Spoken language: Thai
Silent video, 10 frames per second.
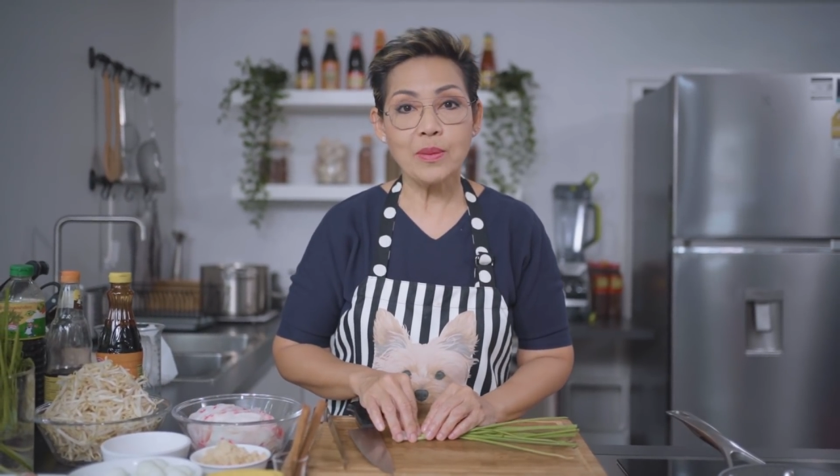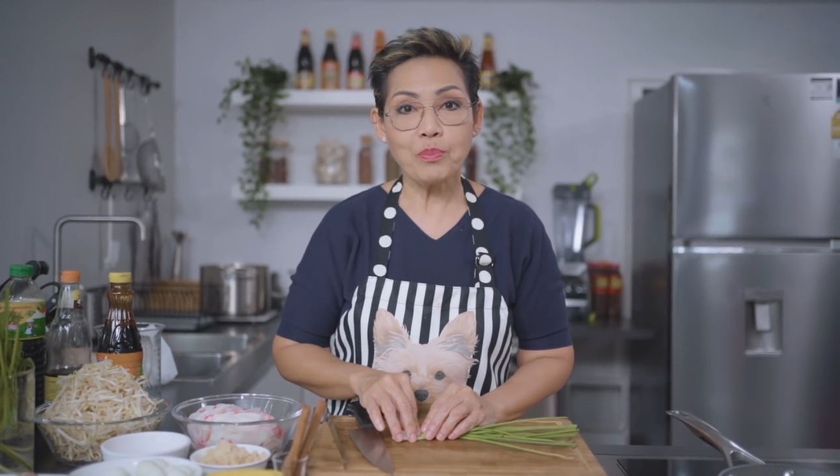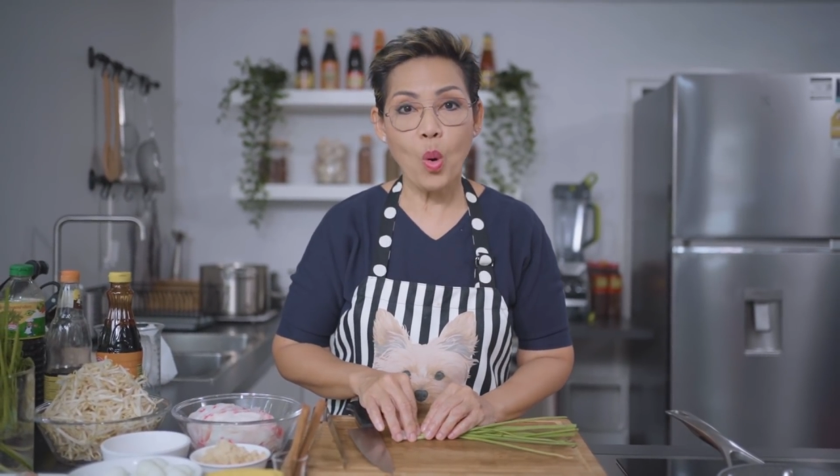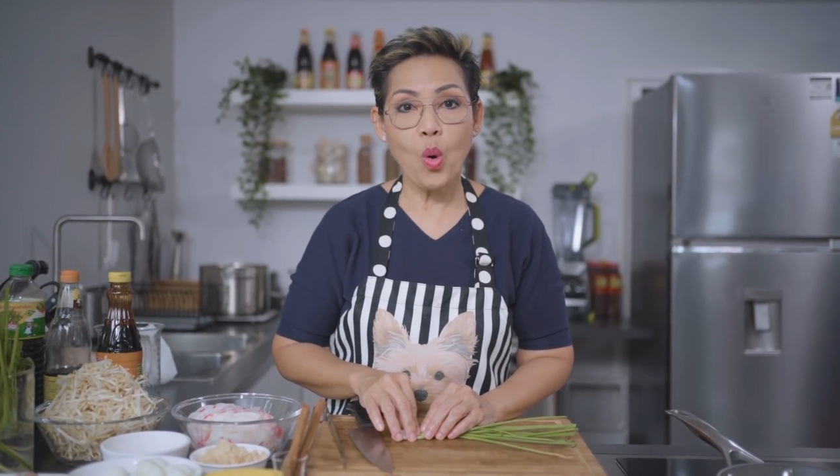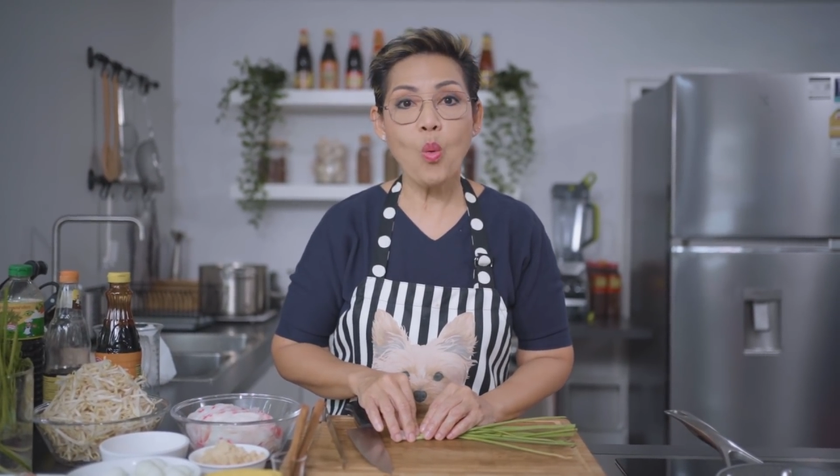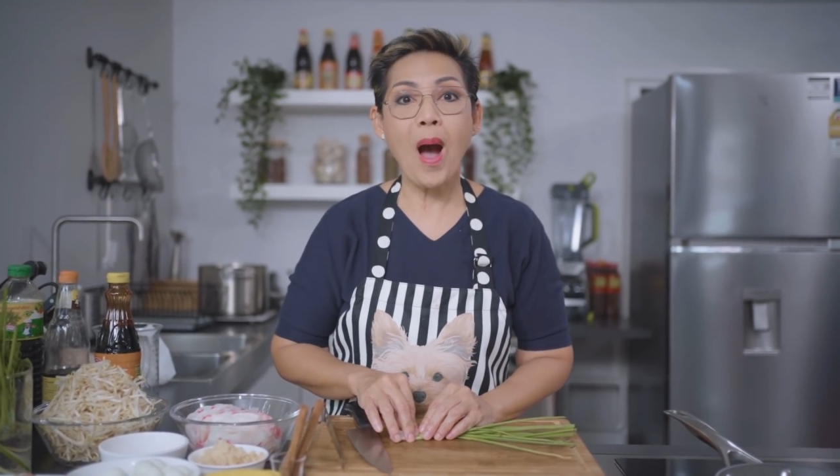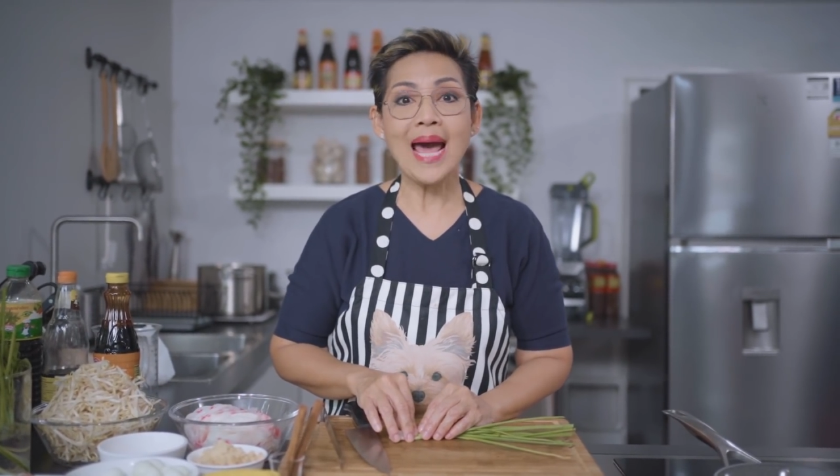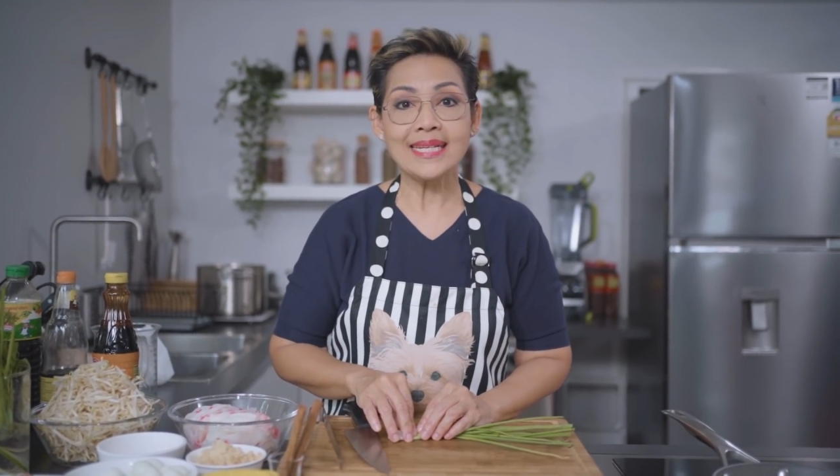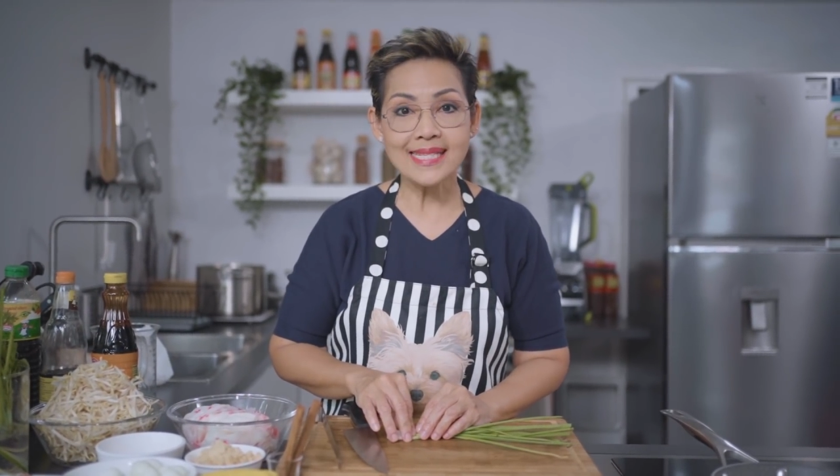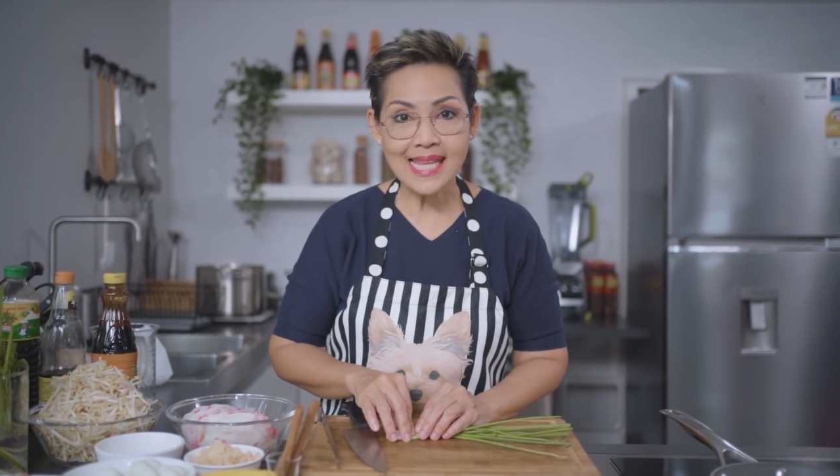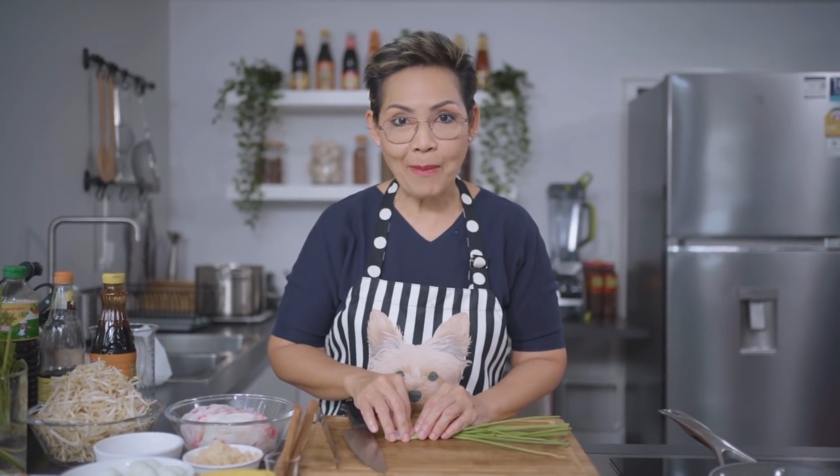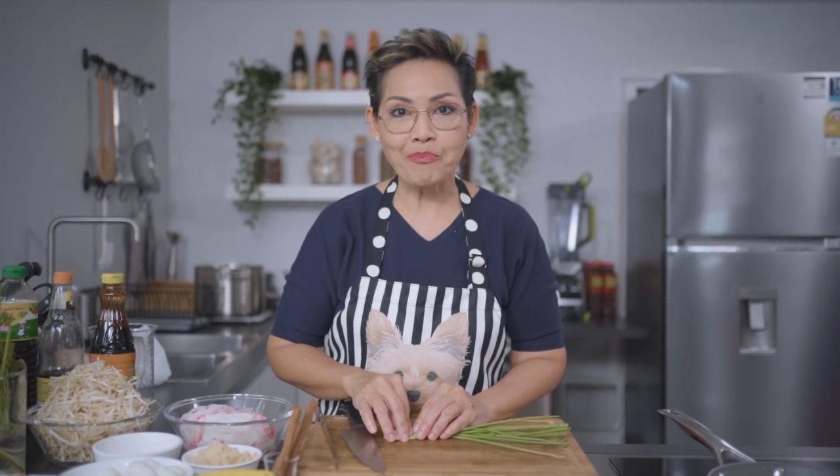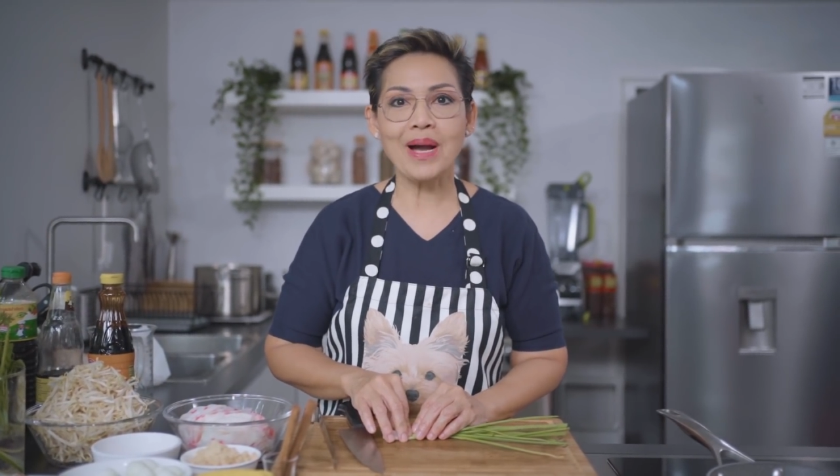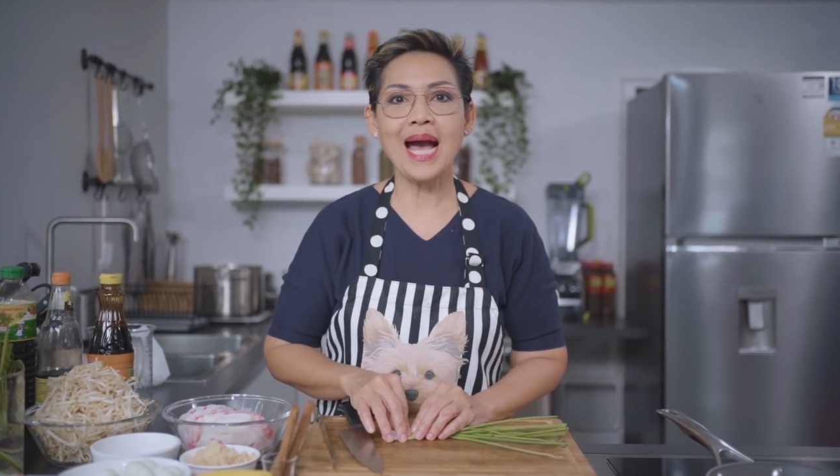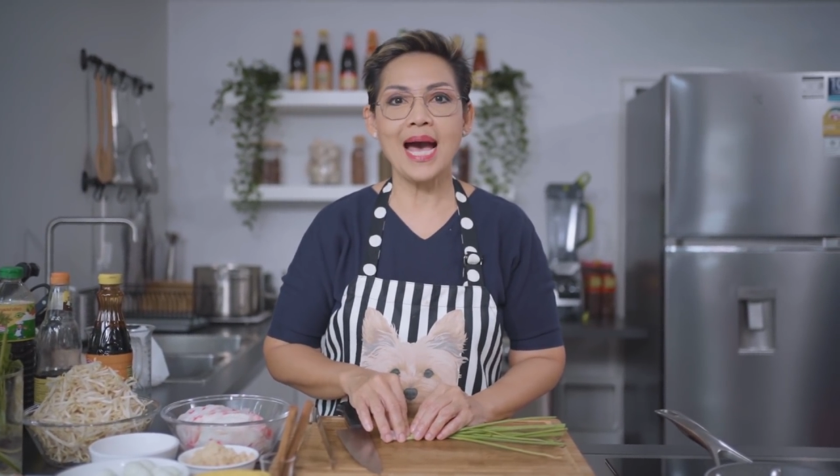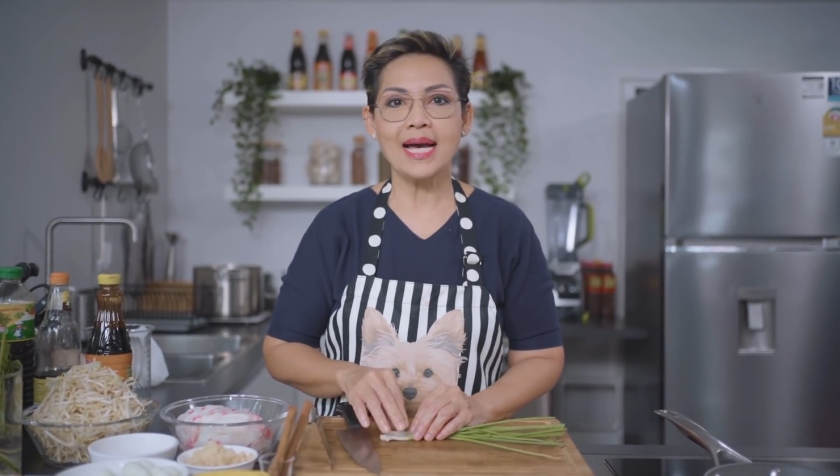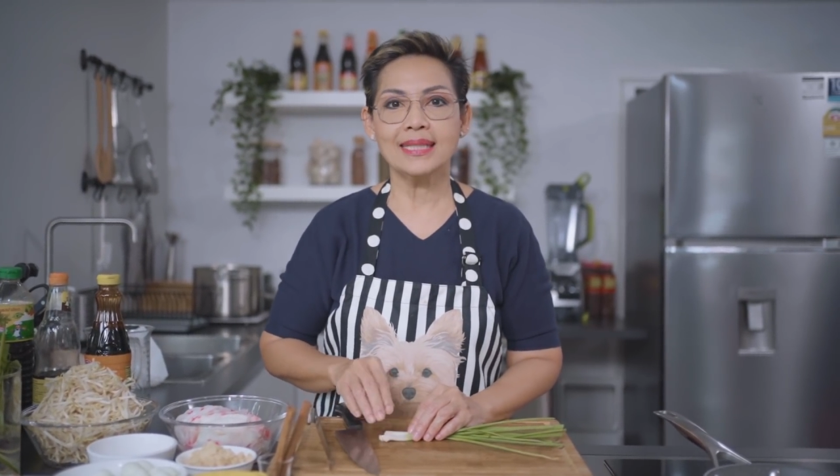โป๊หวานสับค่ะ